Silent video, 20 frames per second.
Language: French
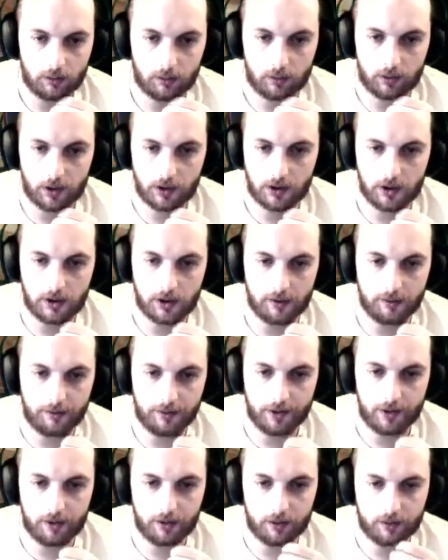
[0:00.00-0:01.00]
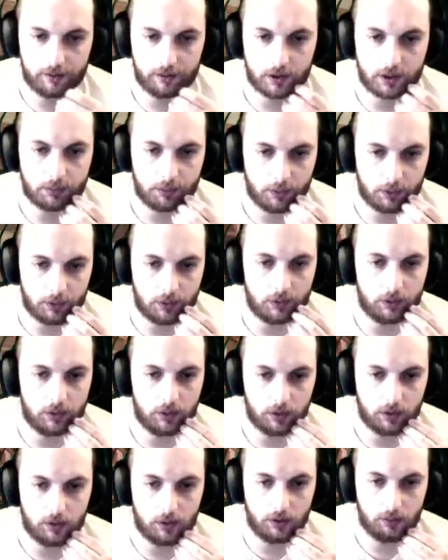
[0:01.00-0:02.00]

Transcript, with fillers: là, quand on aidait David, franchement,